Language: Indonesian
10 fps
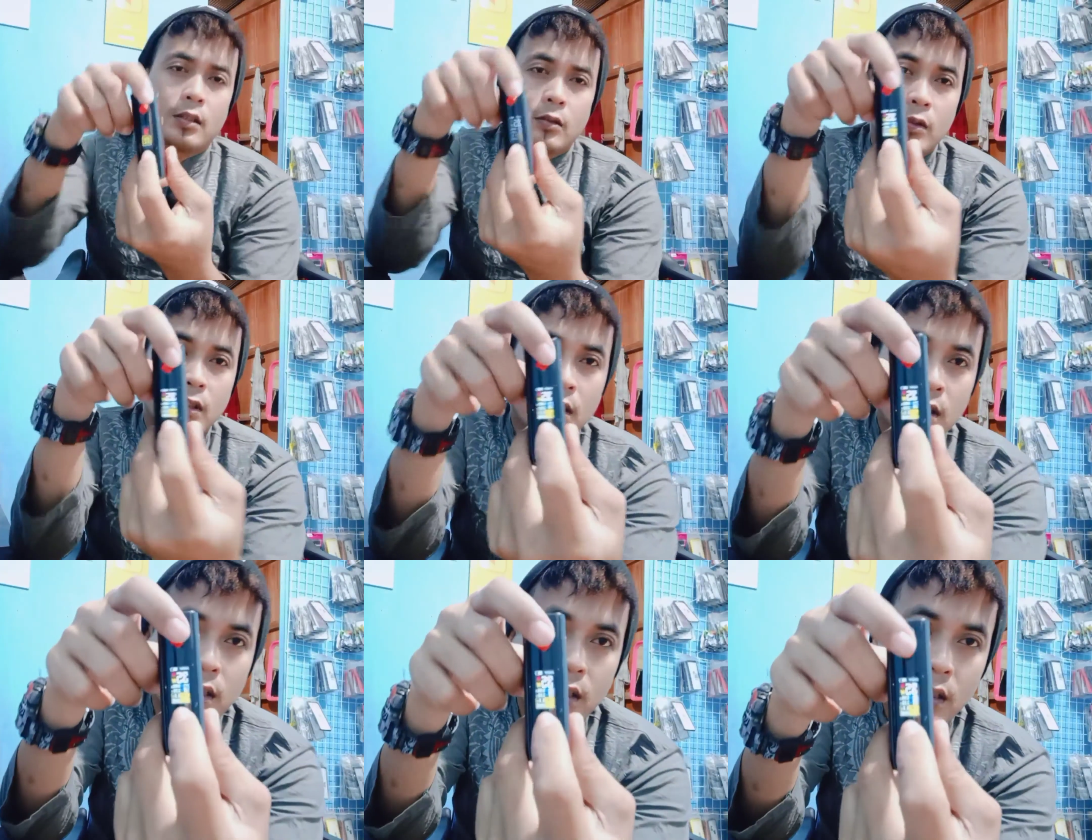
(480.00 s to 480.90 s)
terkunci
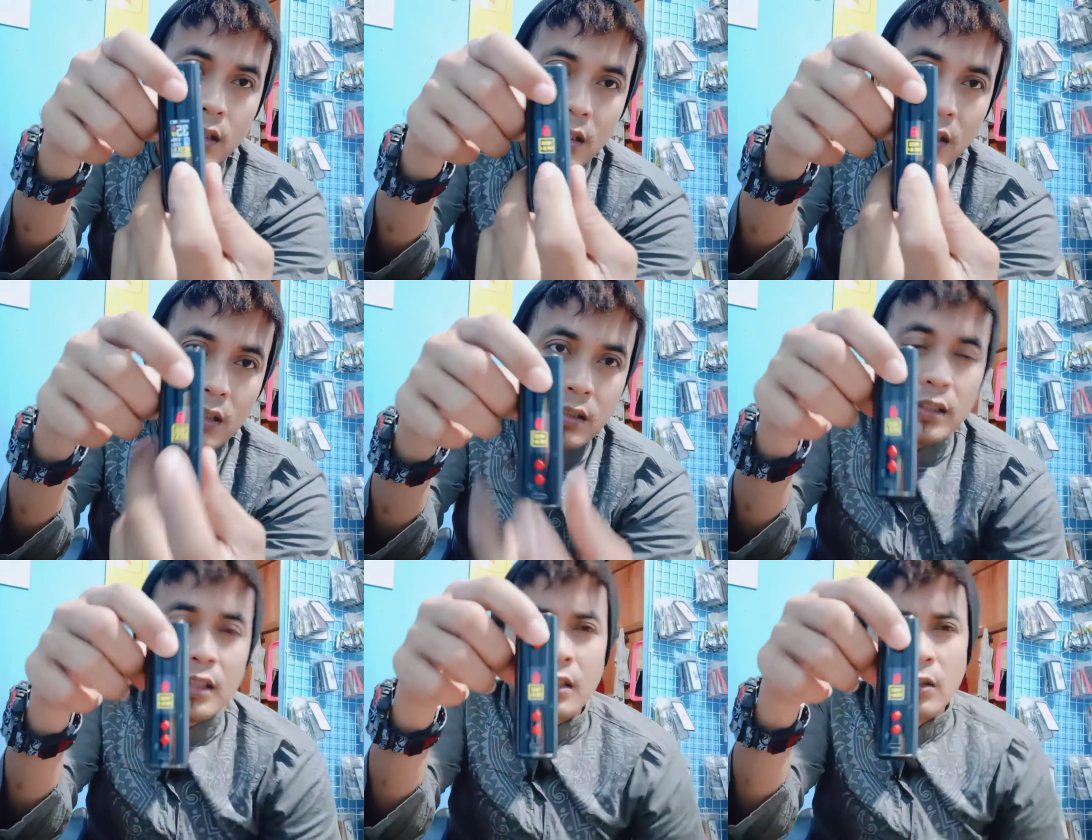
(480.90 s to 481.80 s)

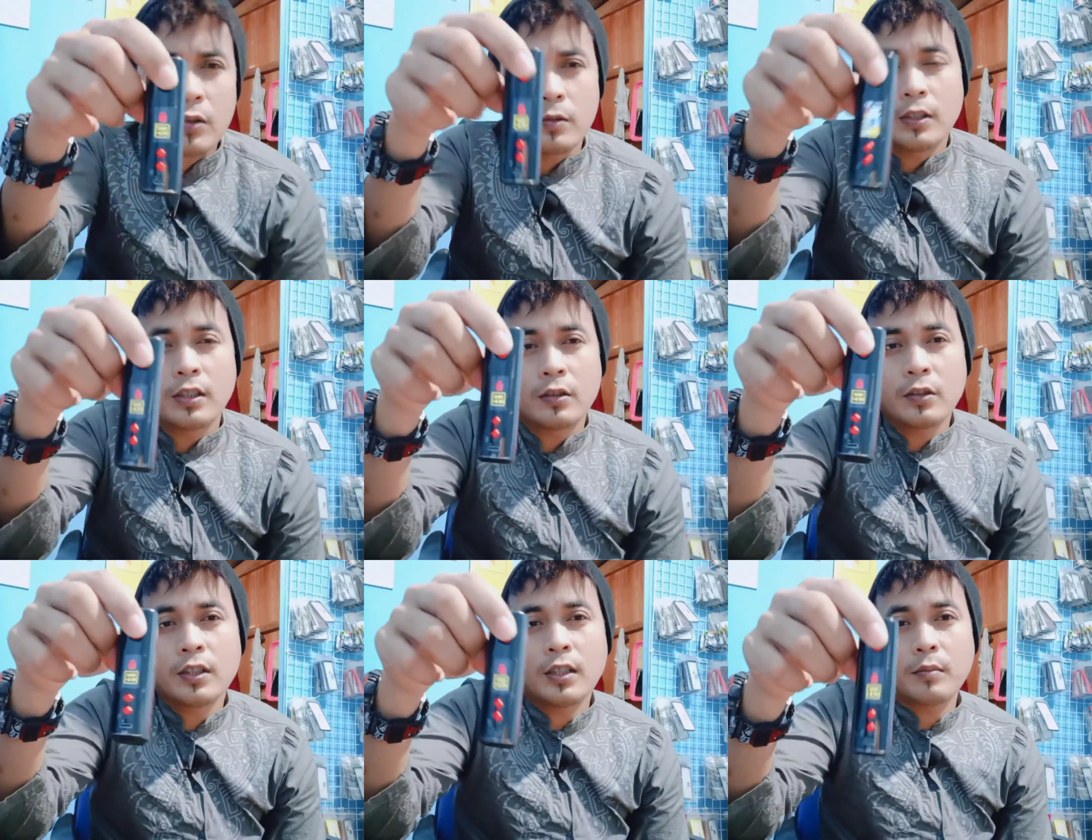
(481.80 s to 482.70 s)
jadi kalau
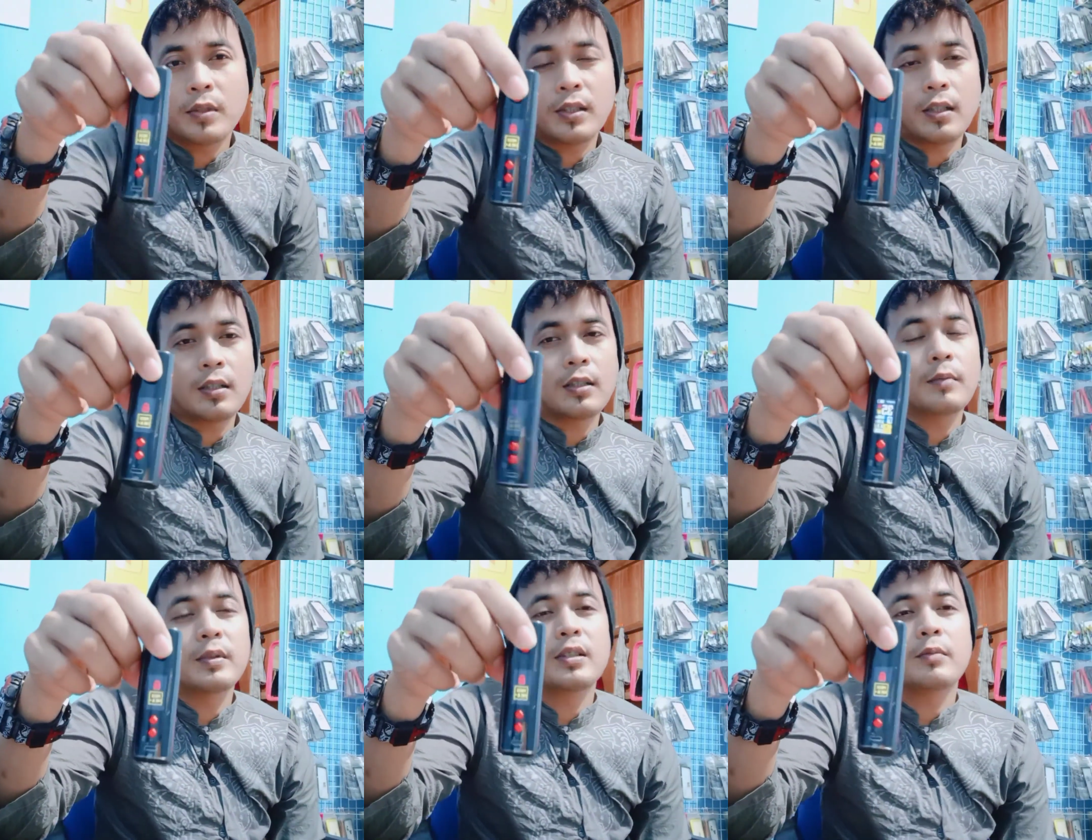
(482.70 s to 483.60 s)
dikunci nggak bisa nggak
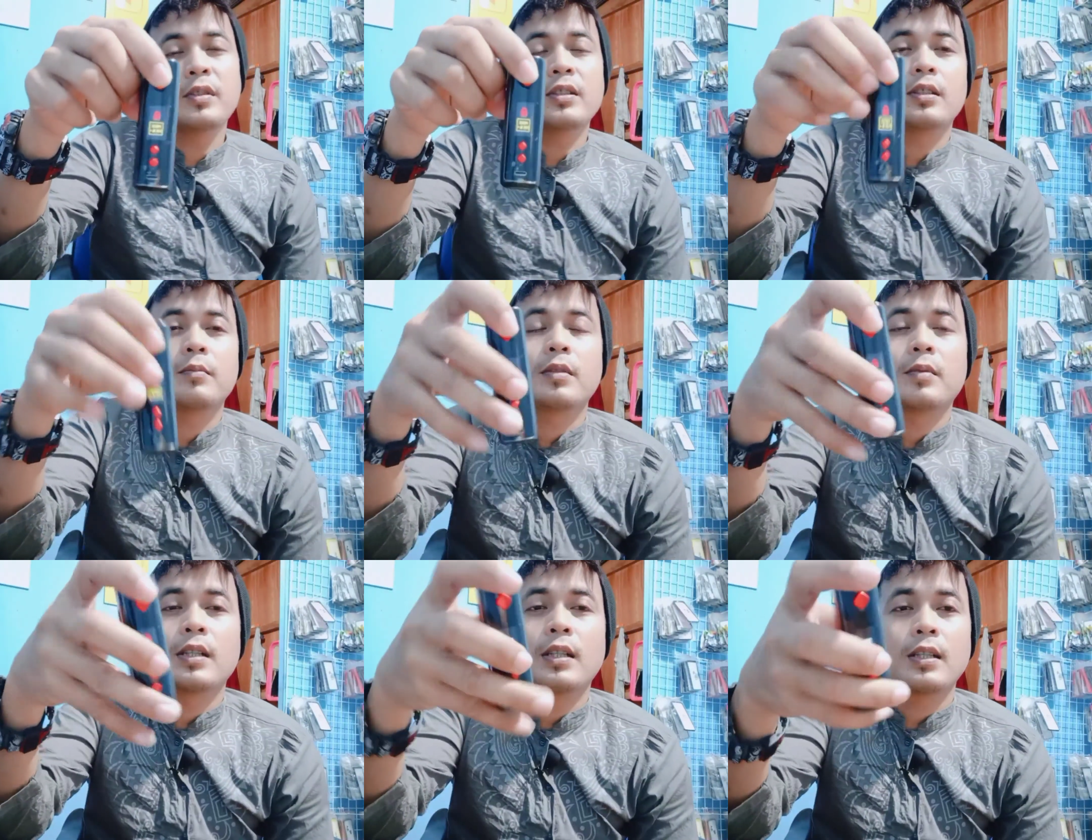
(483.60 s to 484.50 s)
bisa dipencet
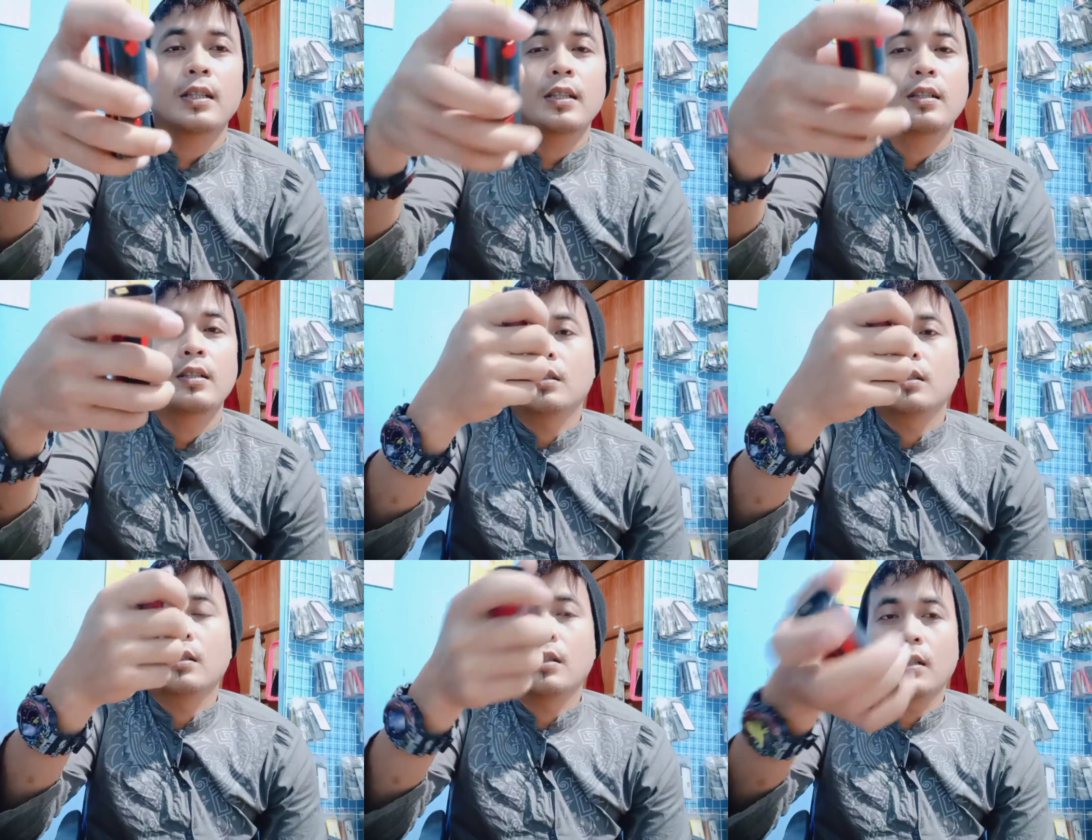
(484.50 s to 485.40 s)
kemana-mana lagi
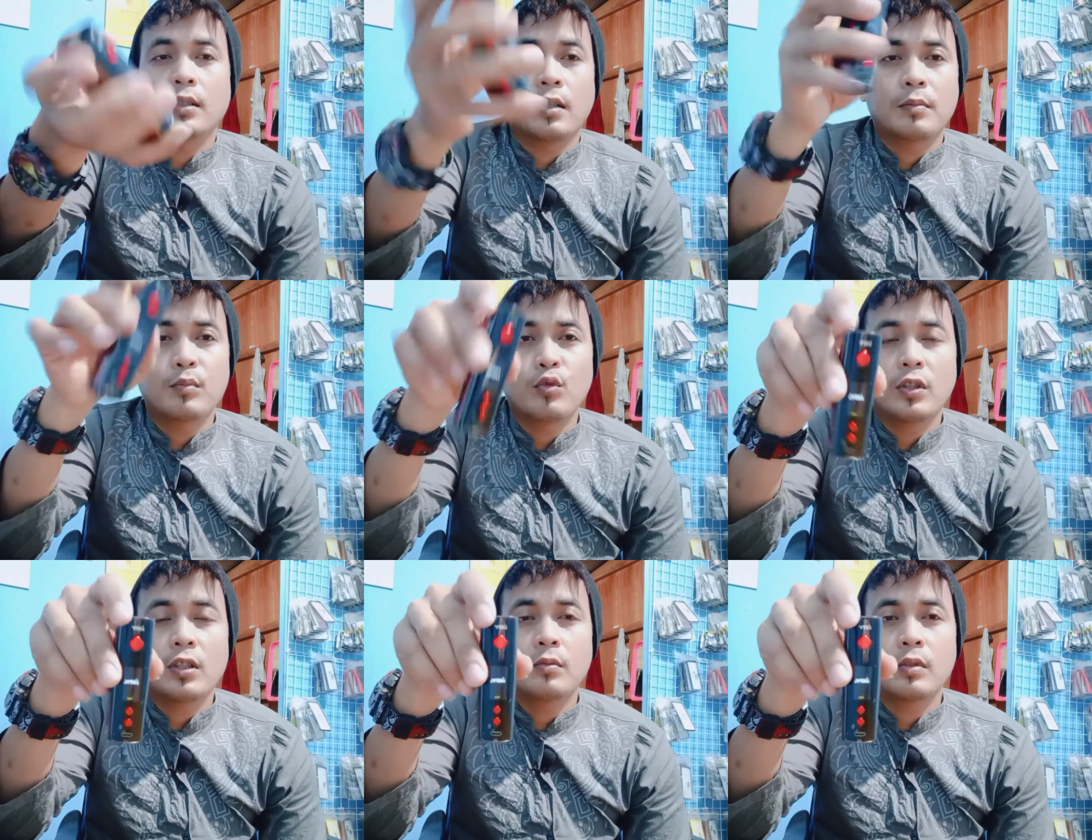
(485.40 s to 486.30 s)
nah cara
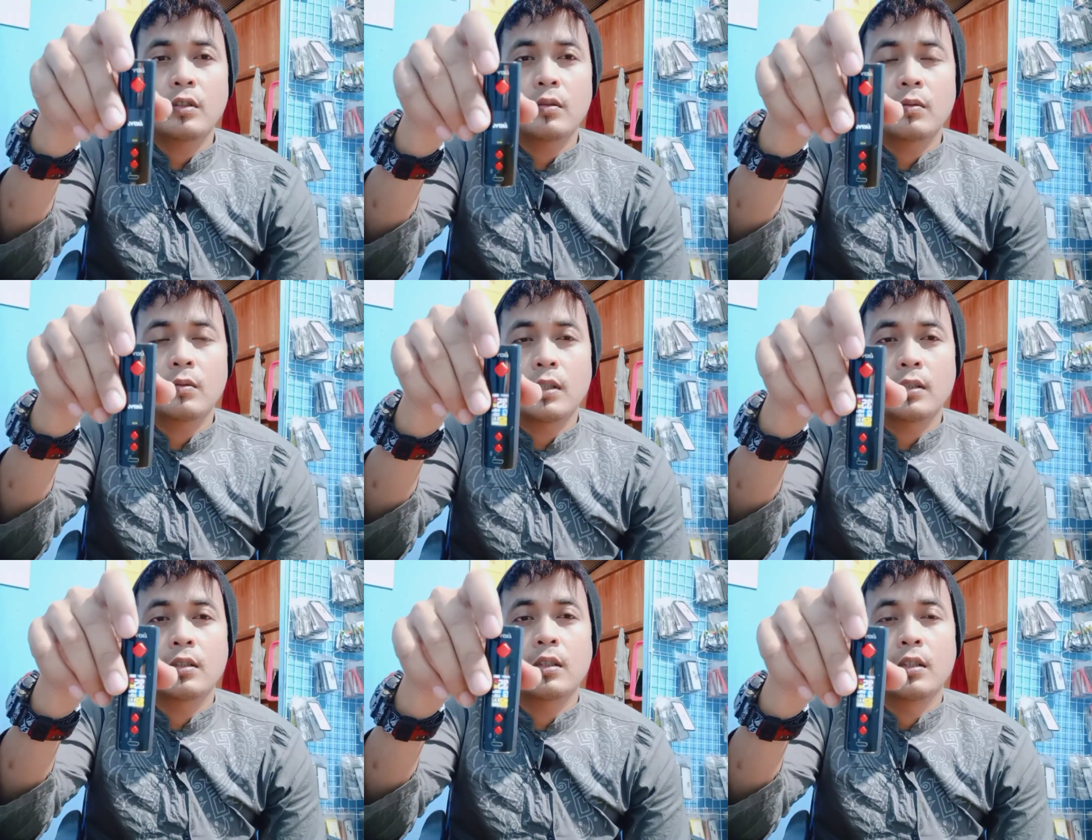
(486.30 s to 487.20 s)
membukanya begitu guys